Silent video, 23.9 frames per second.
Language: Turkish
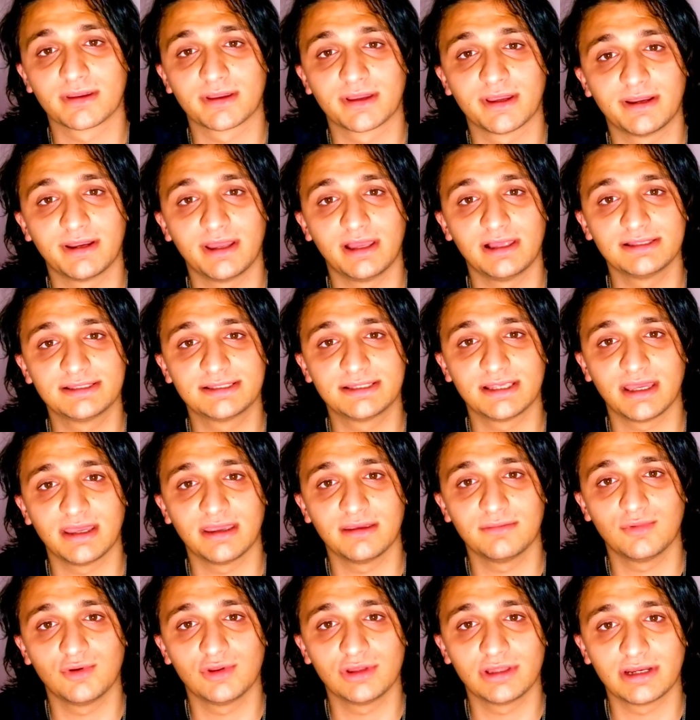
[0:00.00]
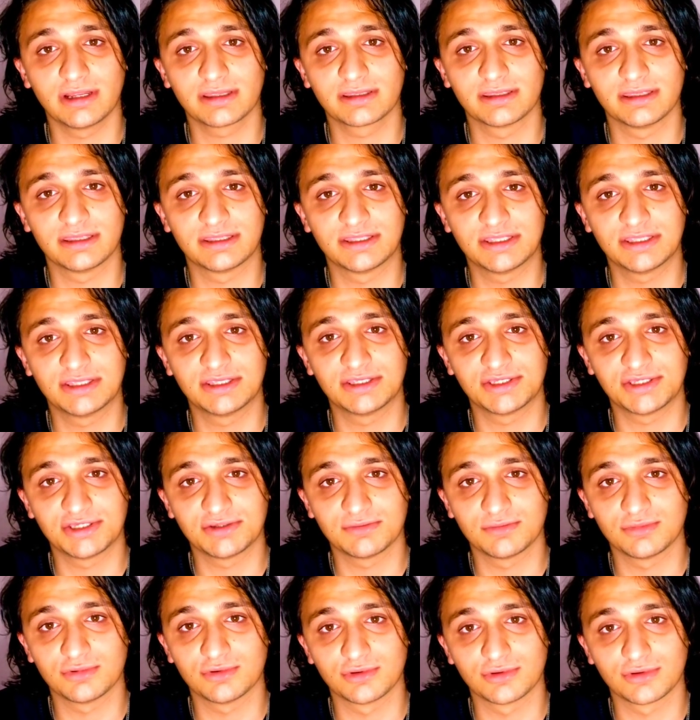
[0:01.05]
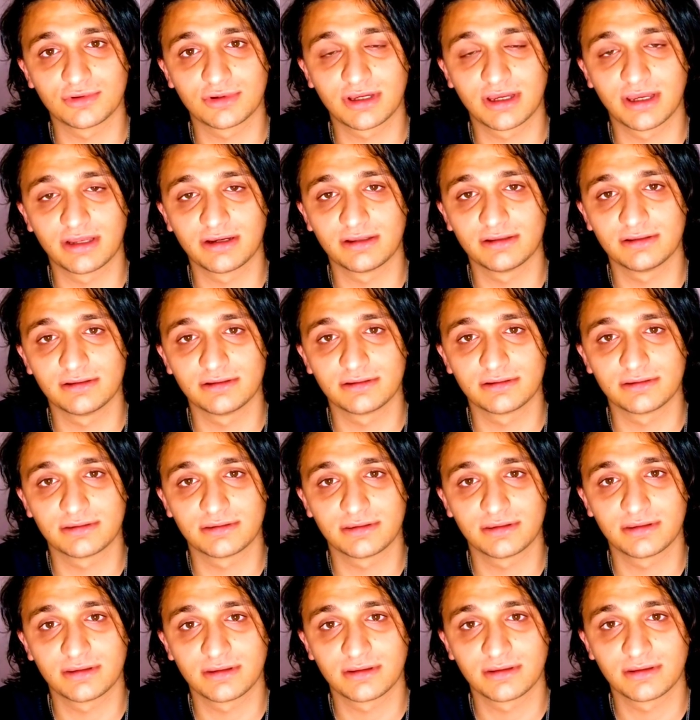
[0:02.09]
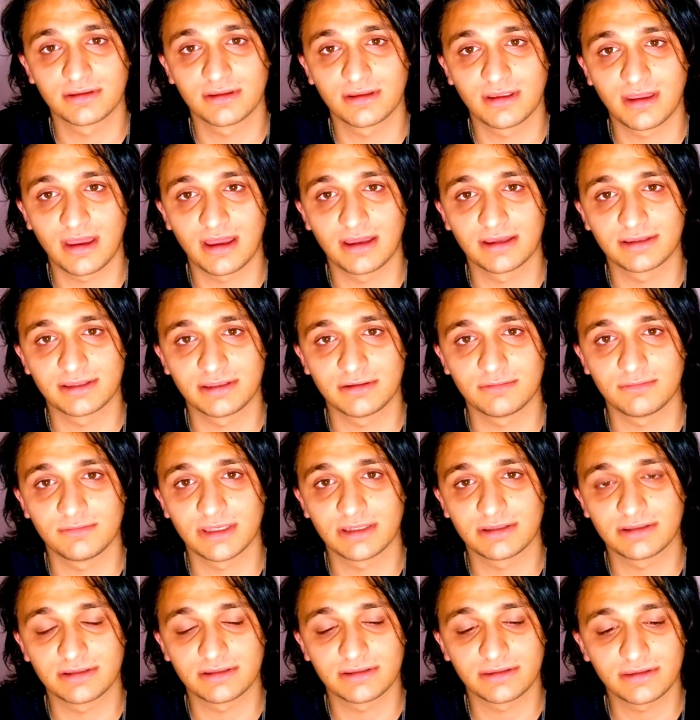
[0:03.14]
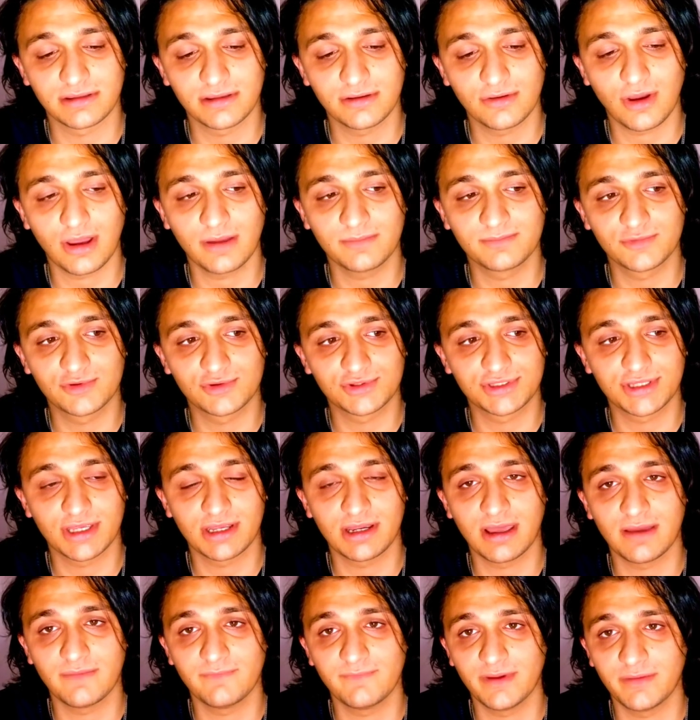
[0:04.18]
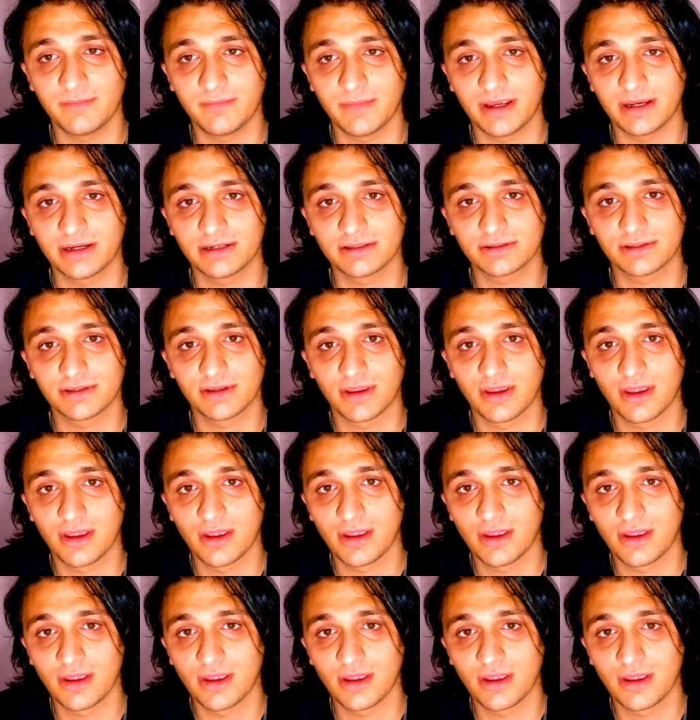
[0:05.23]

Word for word: Kanal sahibi olarak 2 kişi bu kanalın hakimiyetinde. O Abdüselam ve Mert.